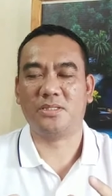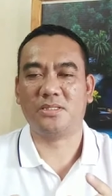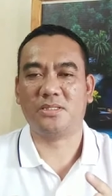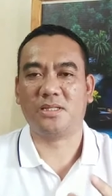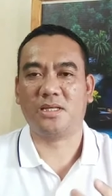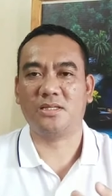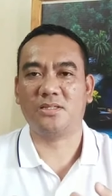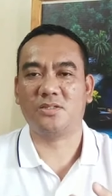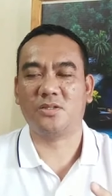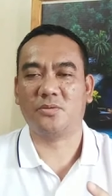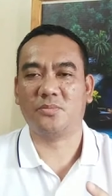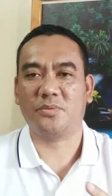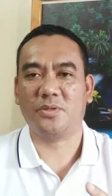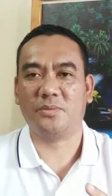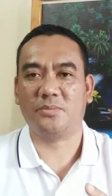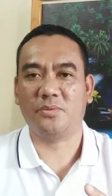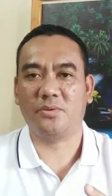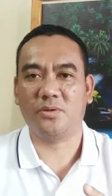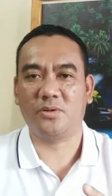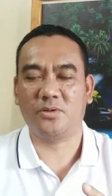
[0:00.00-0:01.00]
stage of
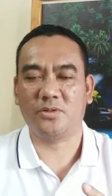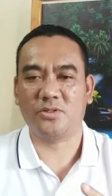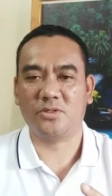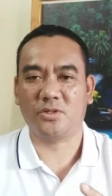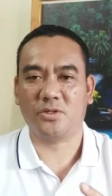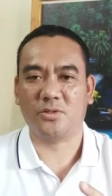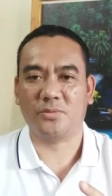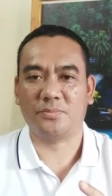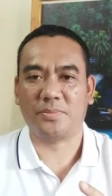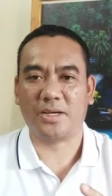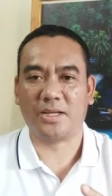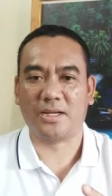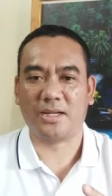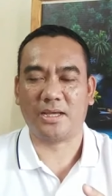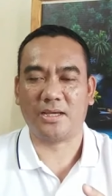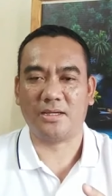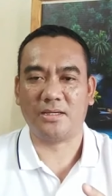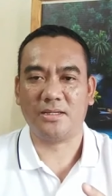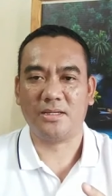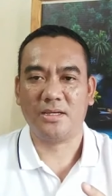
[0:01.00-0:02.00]
evolution,
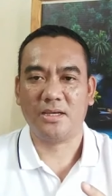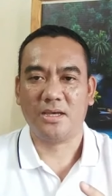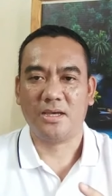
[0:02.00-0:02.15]
parang